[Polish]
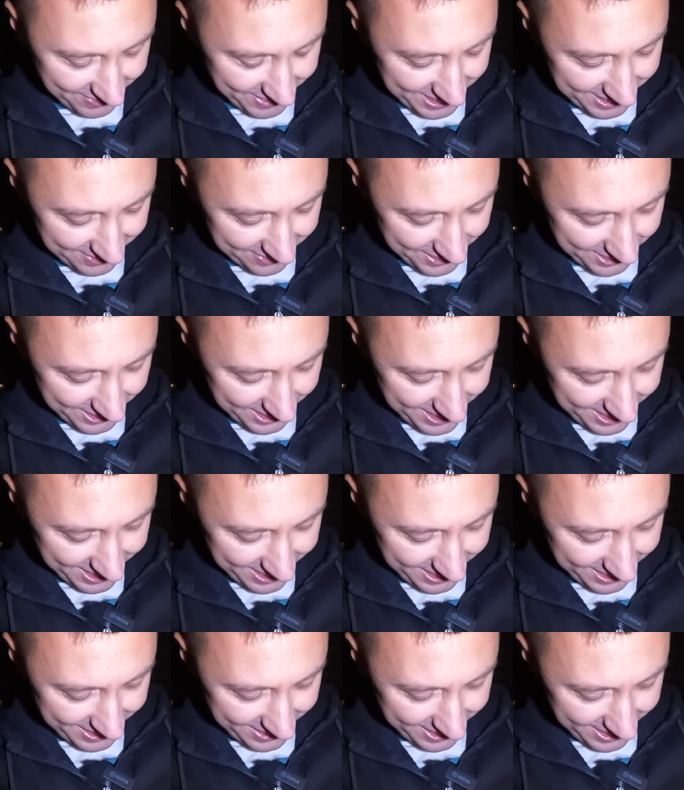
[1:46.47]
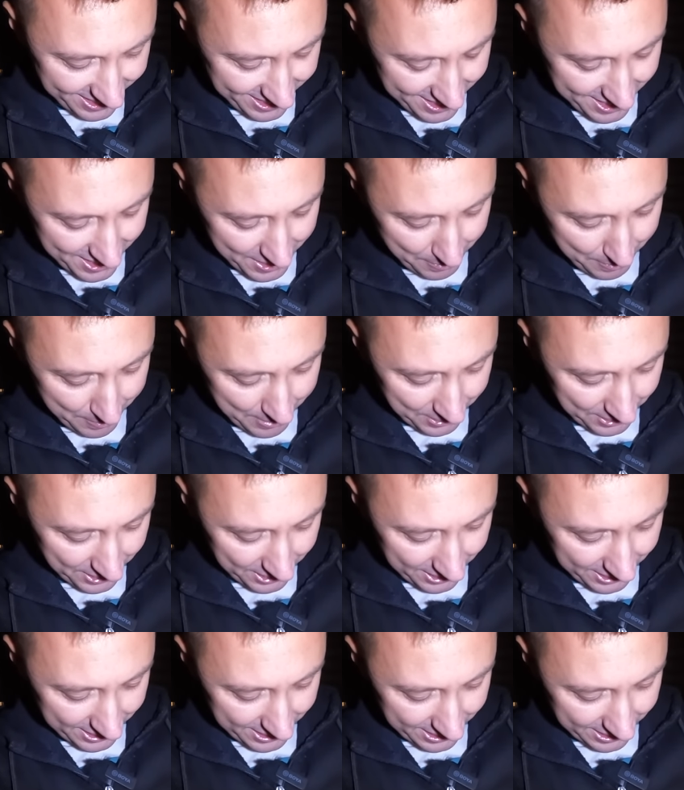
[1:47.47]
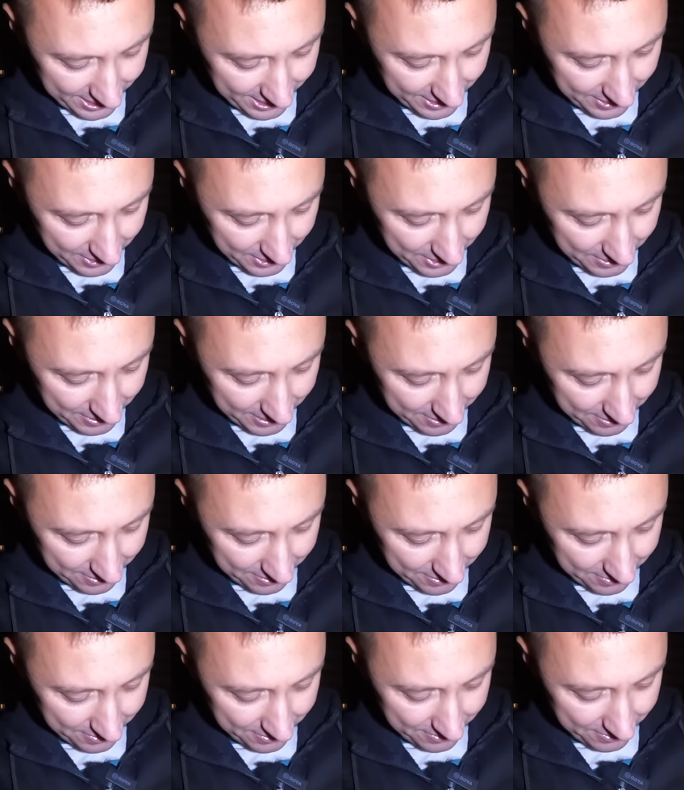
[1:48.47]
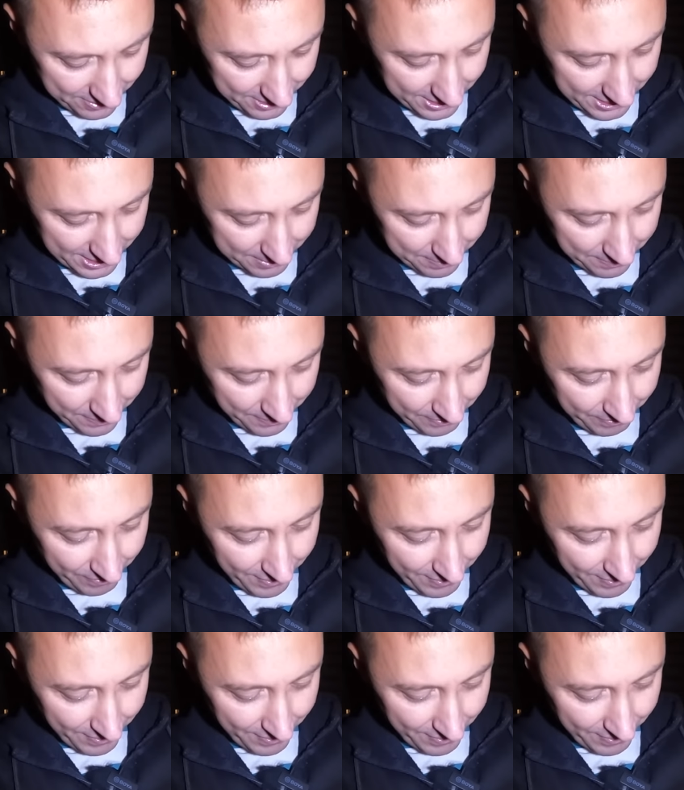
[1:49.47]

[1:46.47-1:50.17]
Witam wszystkich. Bożenka, Jarosław, witam.